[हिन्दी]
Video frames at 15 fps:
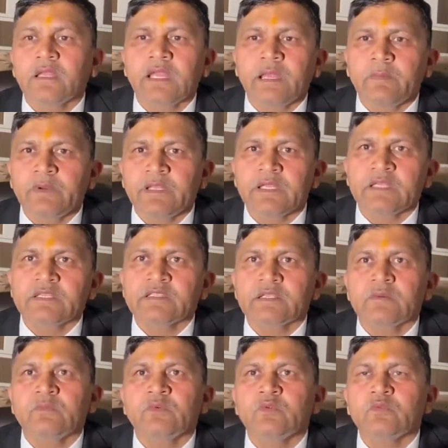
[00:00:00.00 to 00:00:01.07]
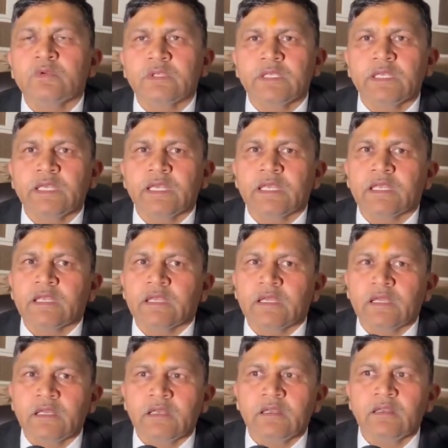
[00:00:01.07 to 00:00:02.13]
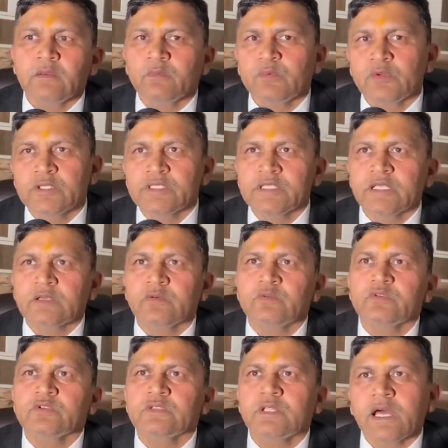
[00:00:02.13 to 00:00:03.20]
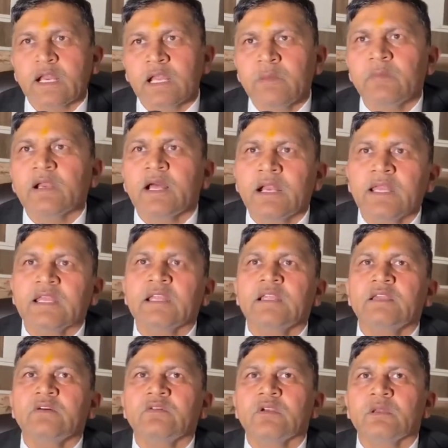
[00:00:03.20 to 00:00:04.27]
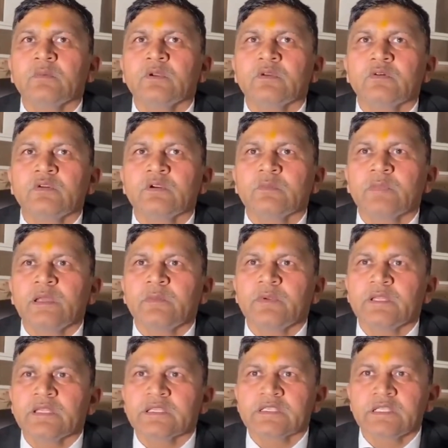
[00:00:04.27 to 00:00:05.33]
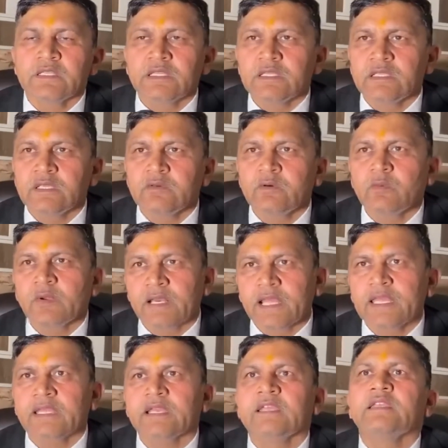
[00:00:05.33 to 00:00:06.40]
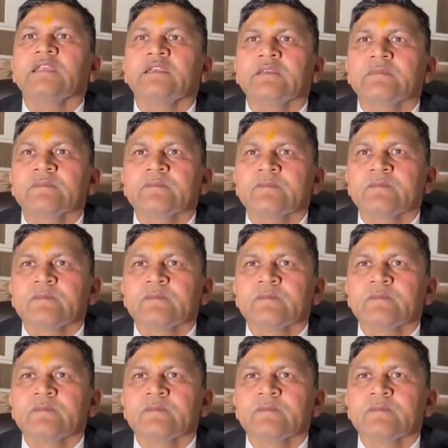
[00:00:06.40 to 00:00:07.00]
एक एप्लीकेशन मूव की है कि कल पुलिस ने कुछ धाराएं बढ़ाने के लिए ऑनरेबल कोर्ट में एप्लीकेशन दी थी वो बढ़ाई गई हैं